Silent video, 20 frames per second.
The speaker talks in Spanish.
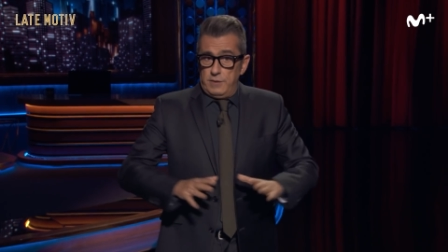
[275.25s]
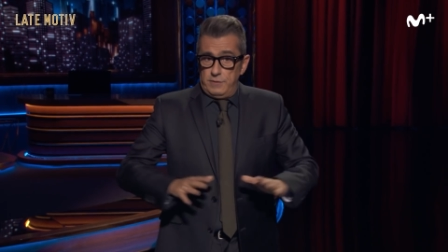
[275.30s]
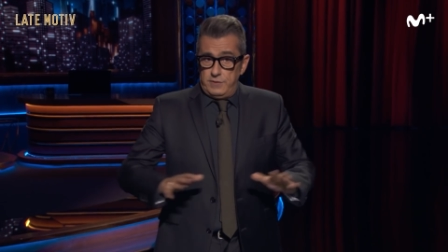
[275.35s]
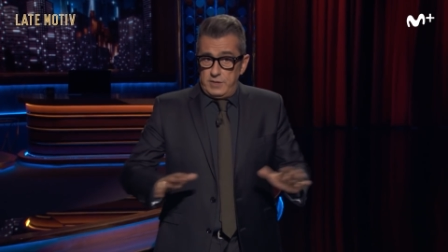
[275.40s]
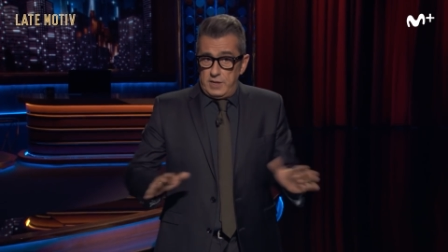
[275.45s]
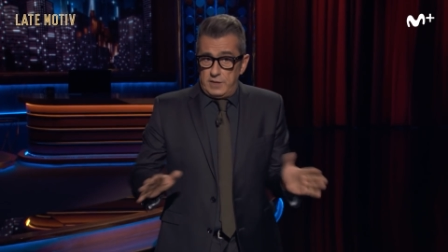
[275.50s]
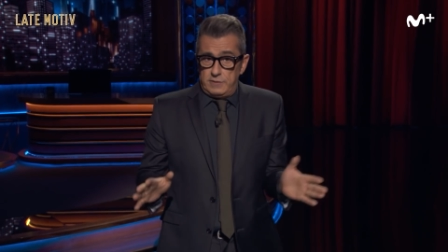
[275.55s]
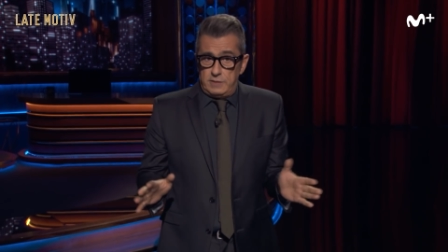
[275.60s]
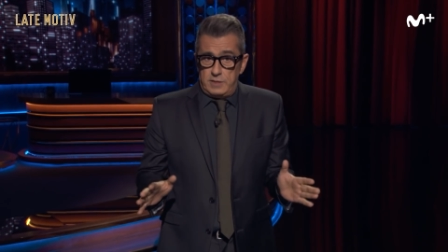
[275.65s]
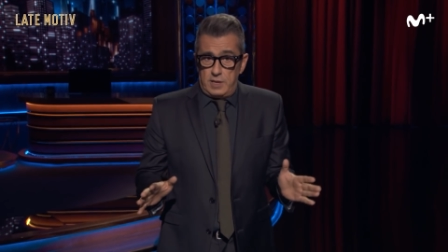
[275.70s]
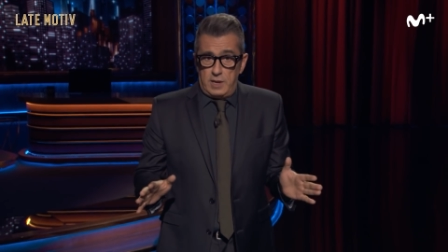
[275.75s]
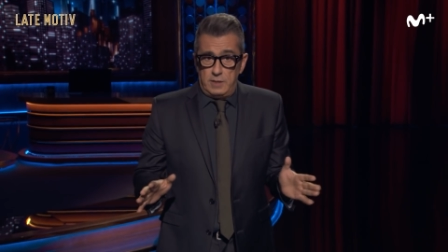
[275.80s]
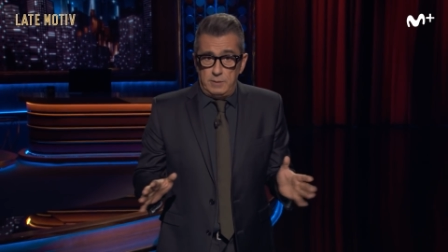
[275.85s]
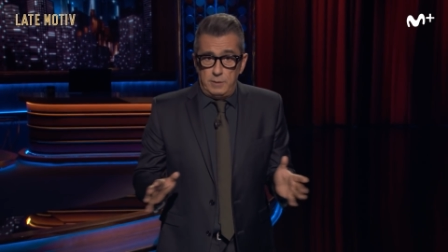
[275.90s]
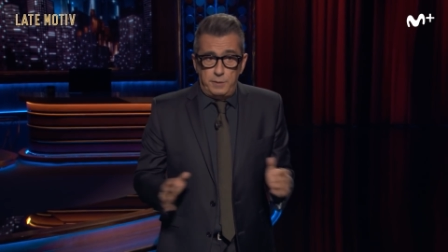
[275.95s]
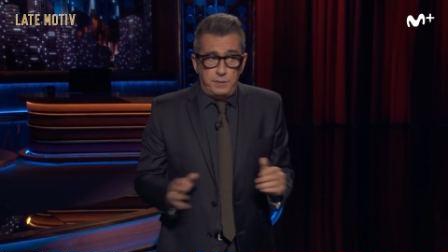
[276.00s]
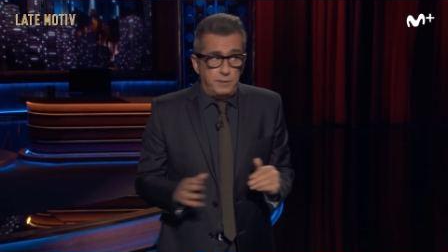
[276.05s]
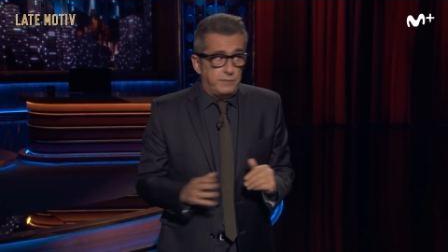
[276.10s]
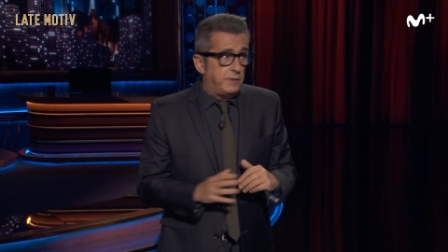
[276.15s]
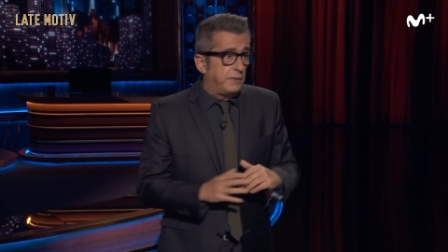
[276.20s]
Ya está.
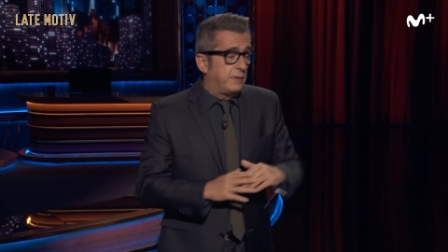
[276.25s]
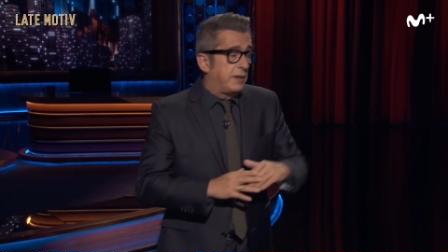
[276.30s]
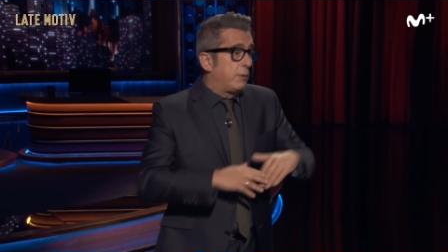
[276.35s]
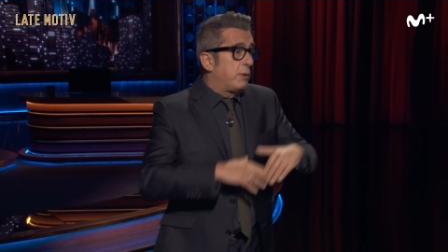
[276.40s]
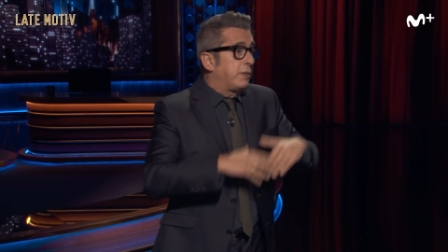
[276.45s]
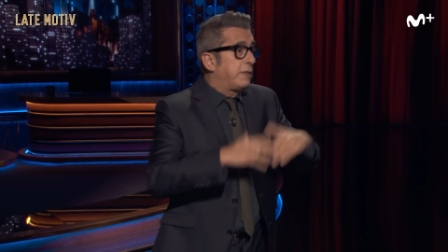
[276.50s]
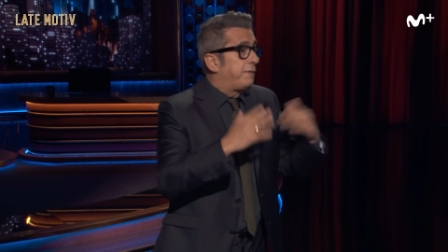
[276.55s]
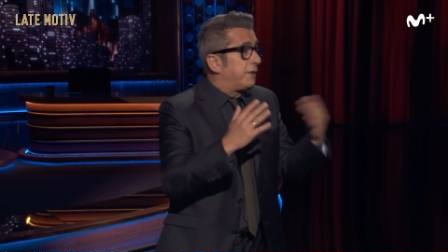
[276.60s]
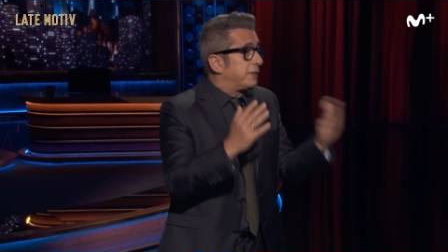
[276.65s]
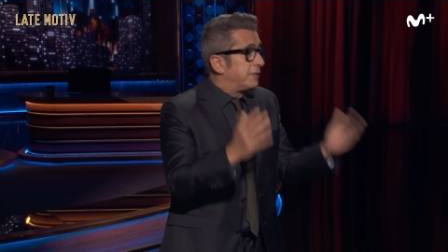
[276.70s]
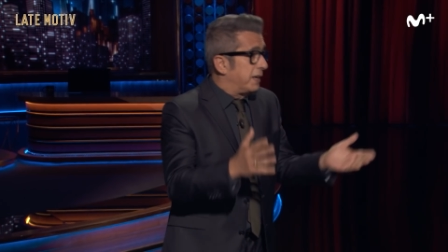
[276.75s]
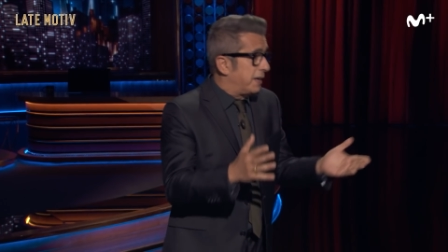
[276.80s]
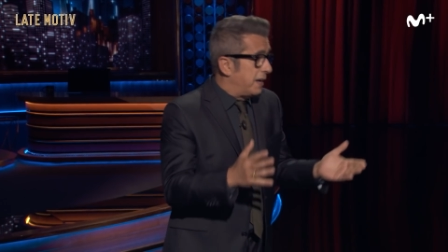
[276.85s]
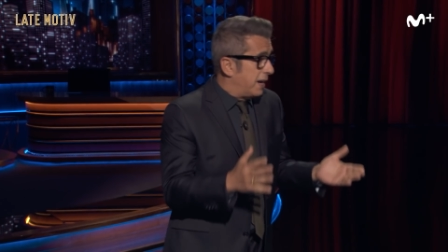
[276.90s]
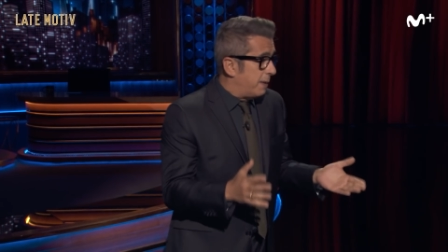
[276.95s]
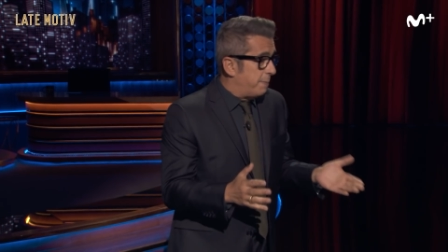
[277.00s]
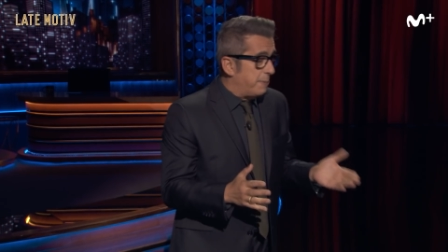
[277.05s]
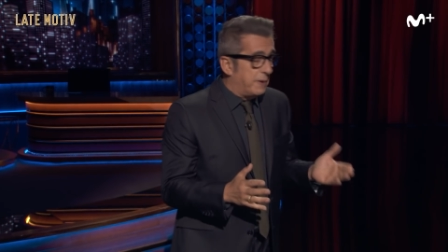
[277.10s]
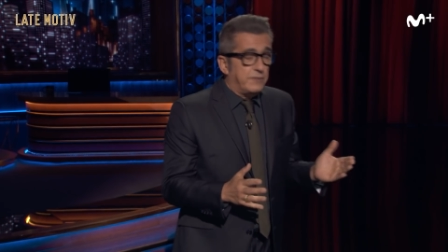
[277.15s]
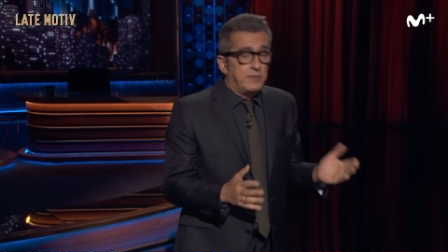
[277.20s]
Dices, es que no hace falta que
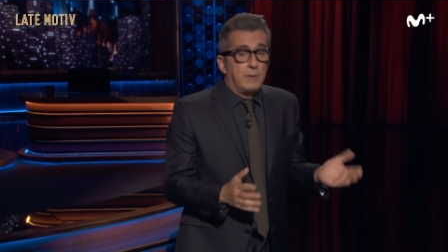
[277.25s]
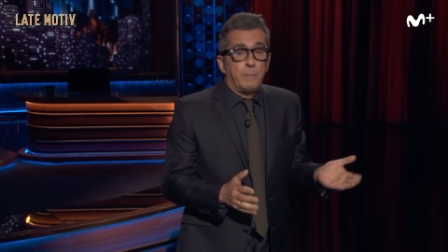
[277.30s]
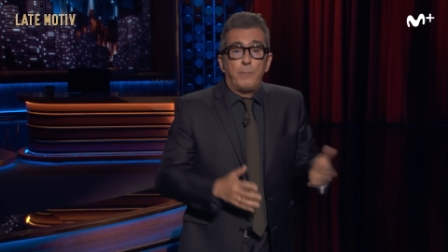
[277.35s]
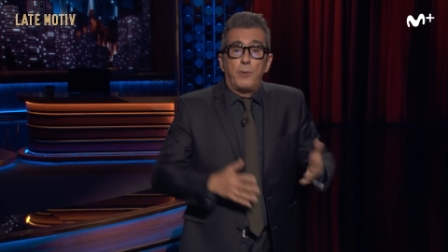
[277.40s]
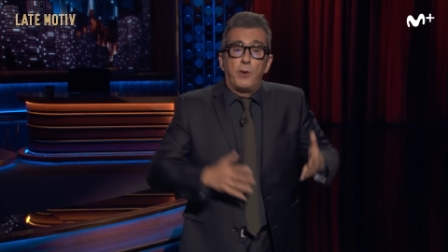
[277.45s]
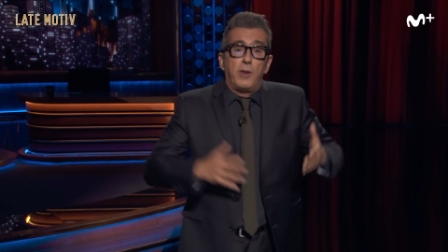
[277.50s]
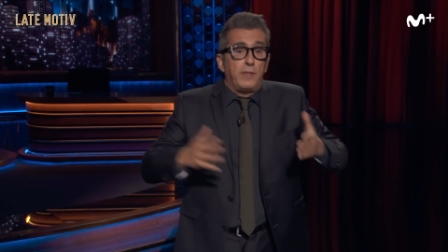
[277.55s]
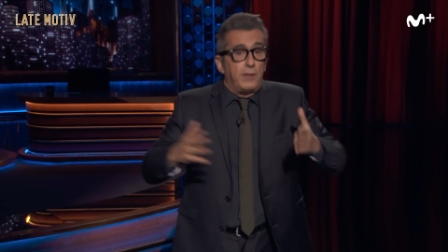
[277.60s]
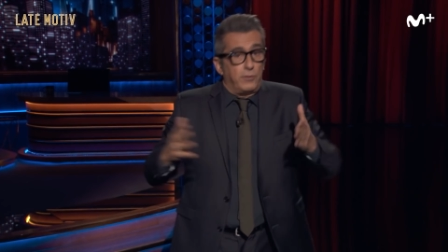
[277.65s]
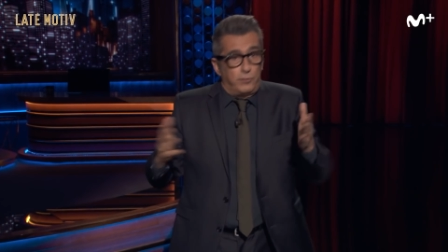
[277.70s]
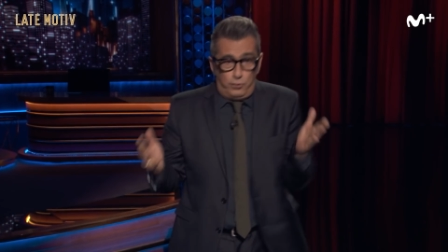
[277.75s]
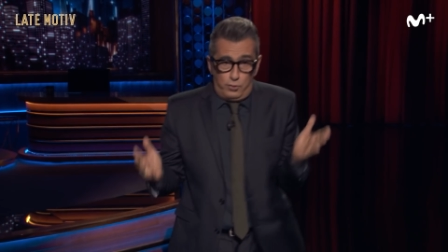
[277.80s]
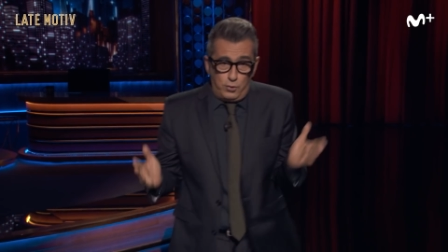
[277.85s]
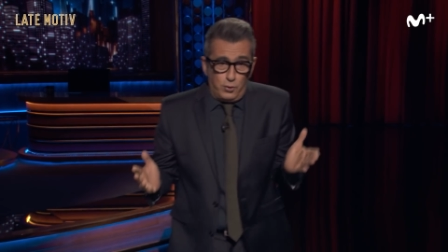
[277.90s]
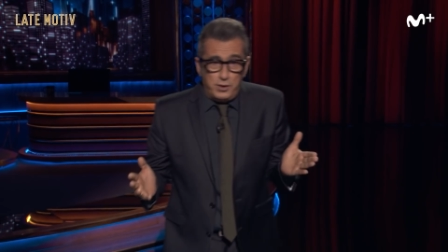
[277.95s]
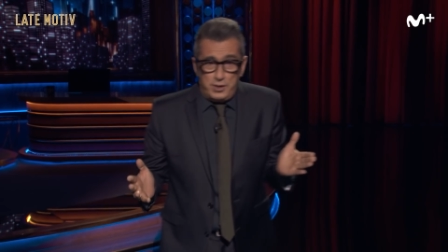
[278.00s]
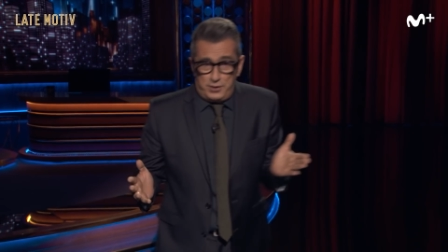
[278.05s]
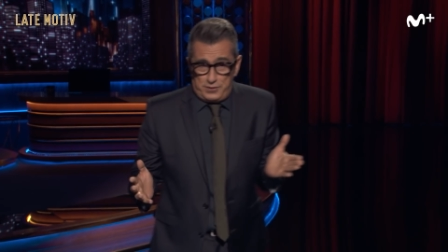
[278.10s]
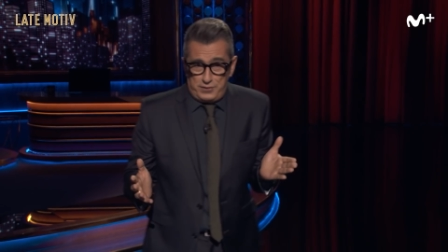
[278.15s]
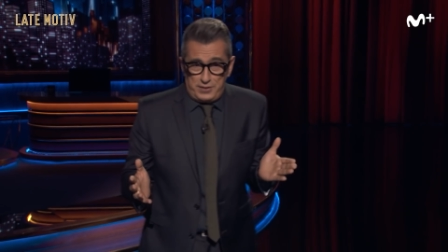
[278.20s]
hagan más temporadas.
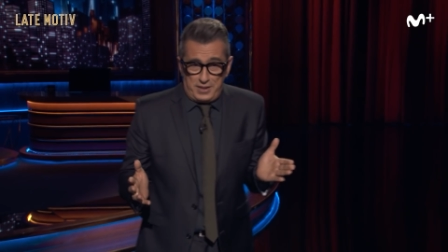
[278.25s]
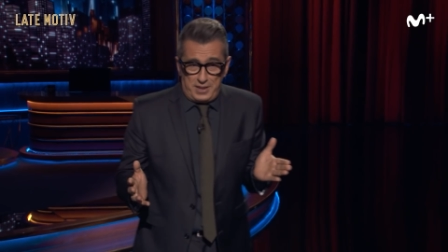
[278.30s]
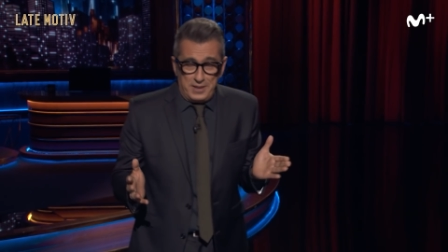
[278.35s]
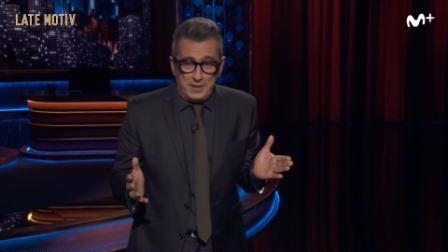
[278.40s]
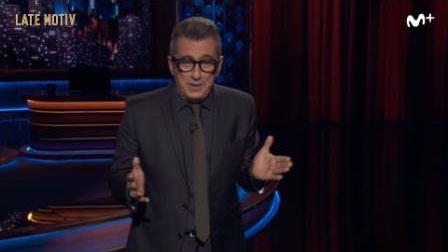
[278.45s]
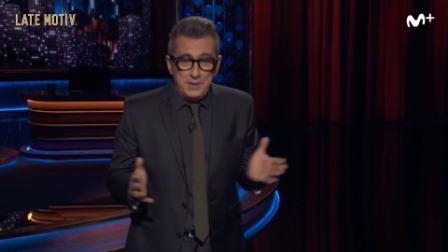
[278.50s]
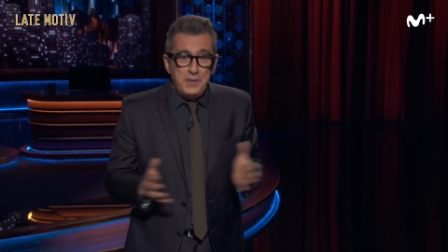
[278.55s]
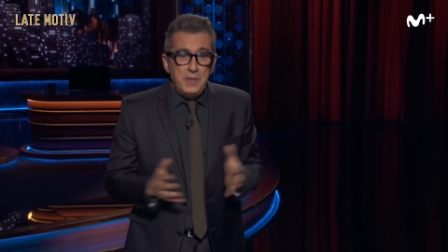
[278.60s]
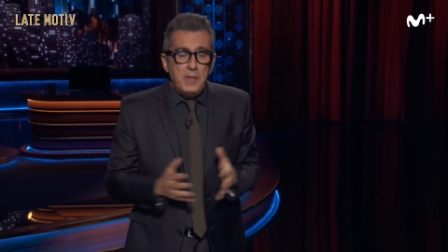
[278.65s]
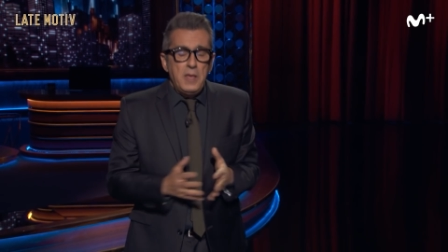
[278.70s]
Yo qué sé.